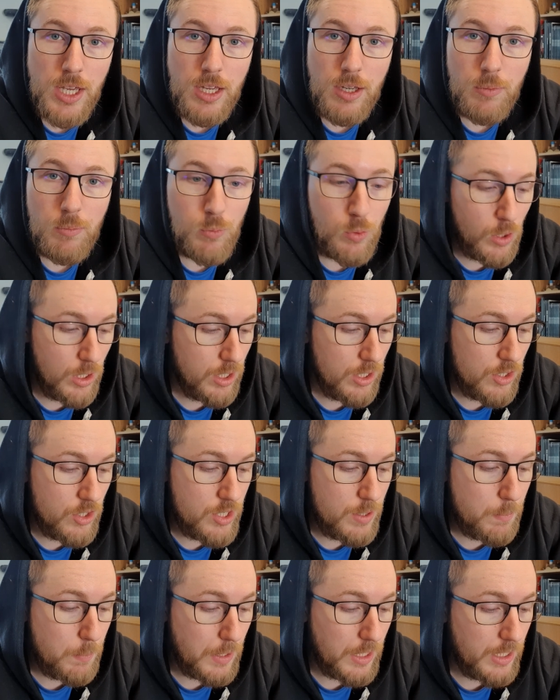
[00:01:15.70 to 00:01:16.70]
Moi,
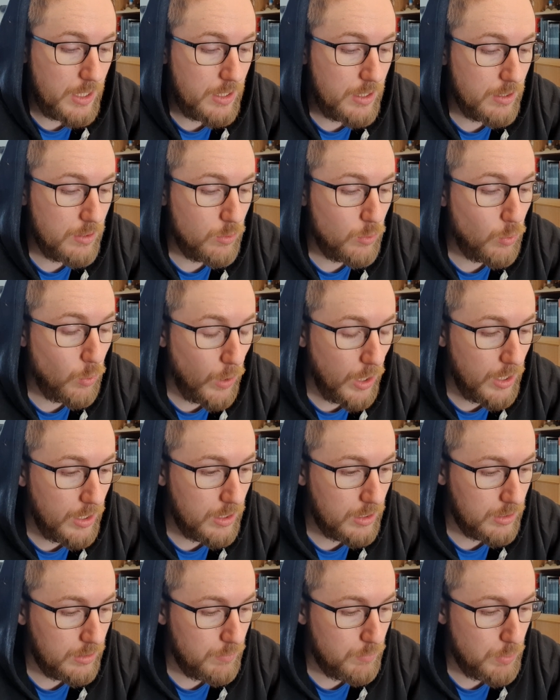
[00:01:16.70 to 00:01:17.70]
j'ai pris
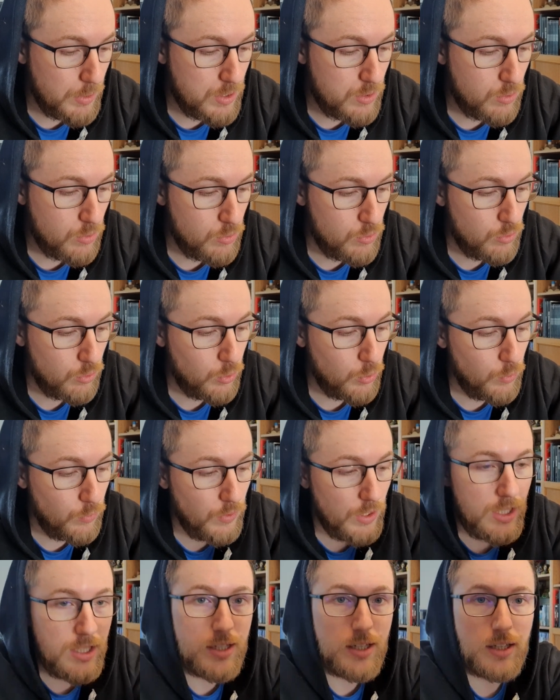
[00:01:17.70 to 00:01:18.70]
noir parce que je
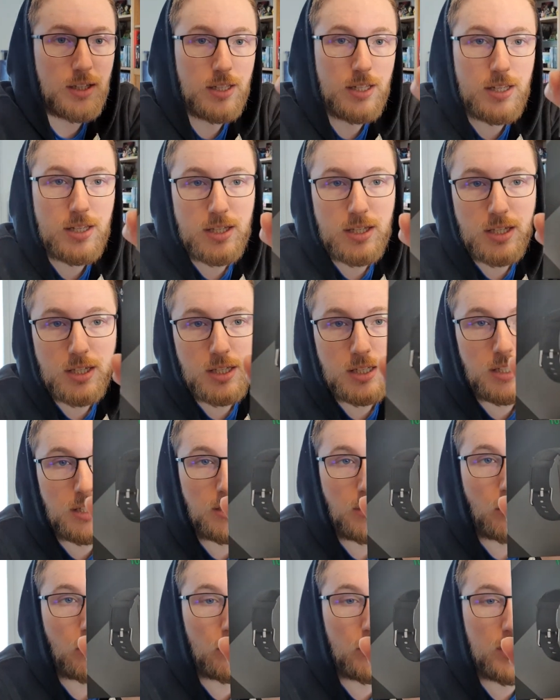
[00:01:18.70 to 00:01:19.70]
trouvais que c'était ce qui
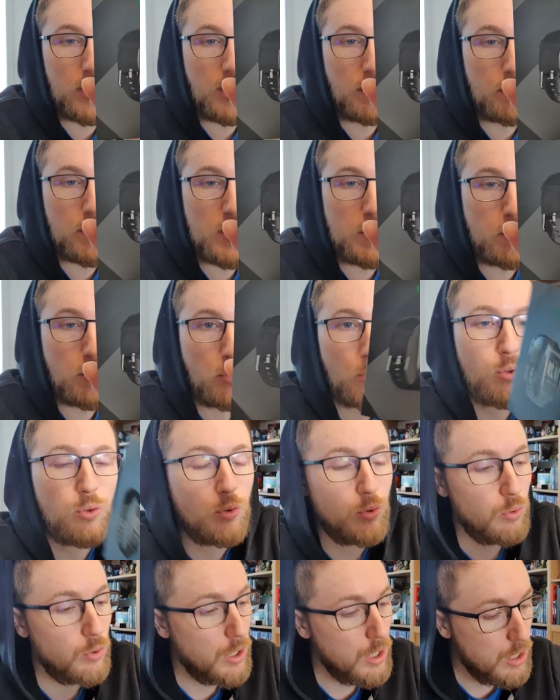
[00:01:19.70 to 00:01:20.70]
rendait un petit peu
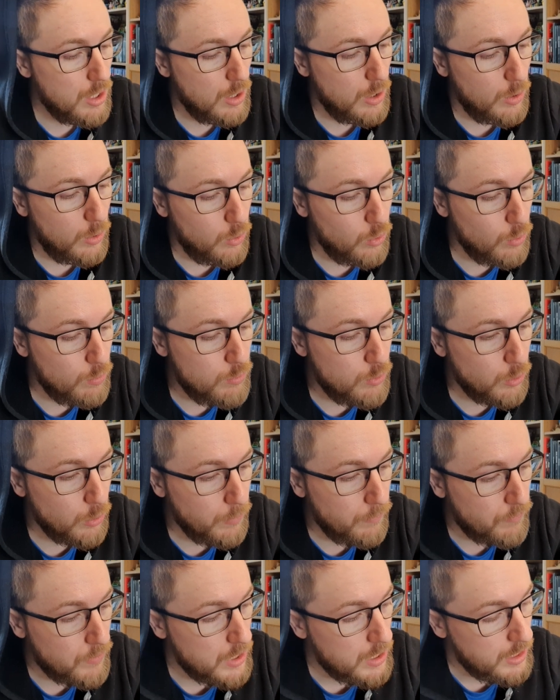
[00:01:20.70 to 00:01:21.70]
le, le mieux.
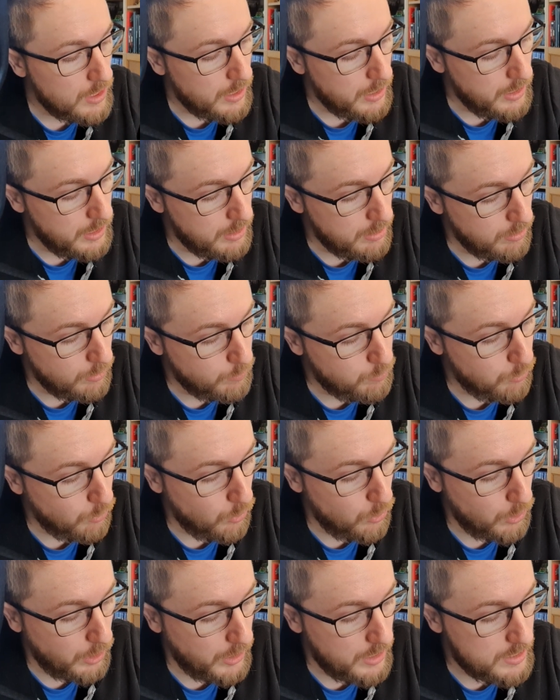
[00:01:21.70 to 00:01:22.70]
Et euh, pour
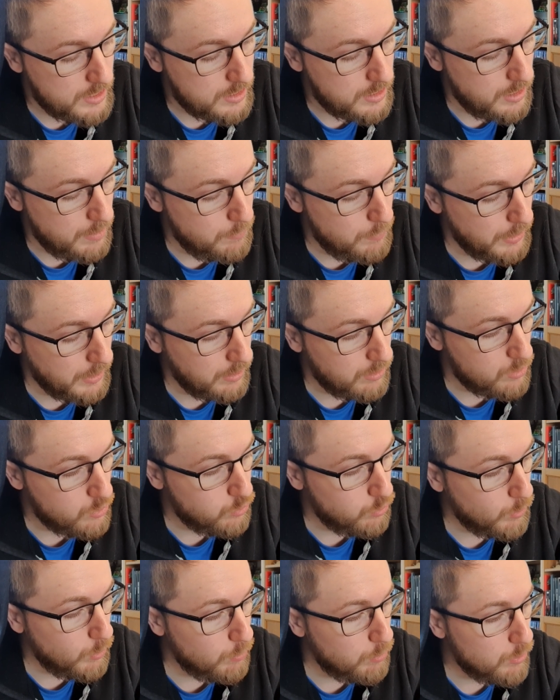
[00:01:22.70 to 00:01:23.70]
le reste, eh ben, je
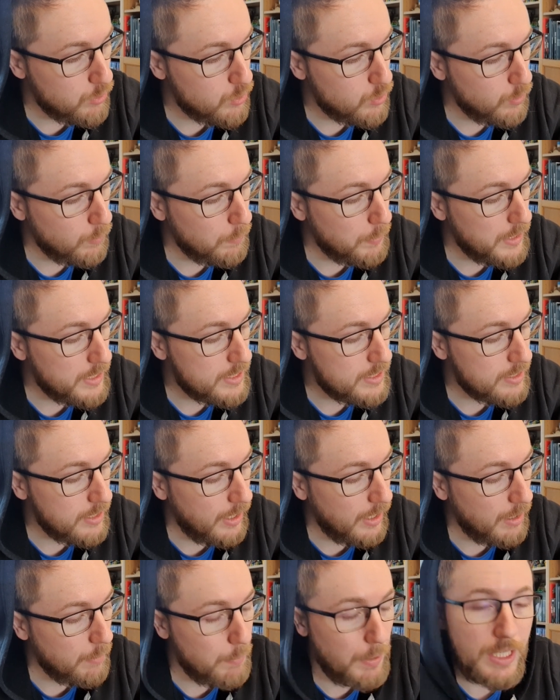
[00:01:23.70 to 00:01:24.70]
vous propose qu'on passe
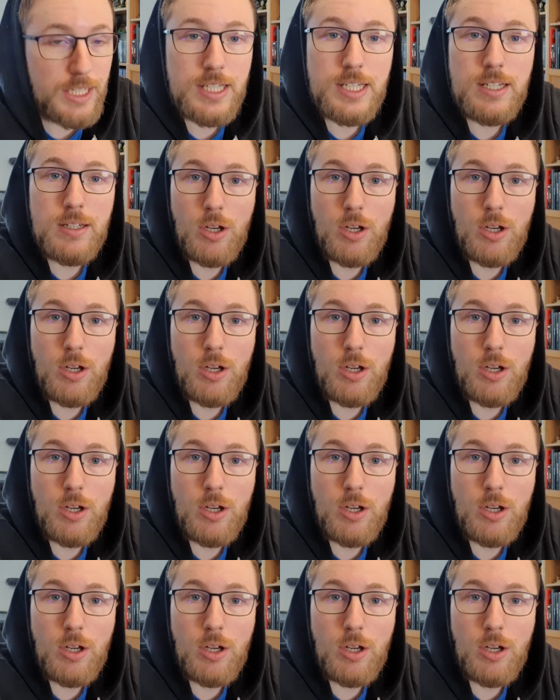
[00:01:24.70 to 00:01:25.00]
à la partie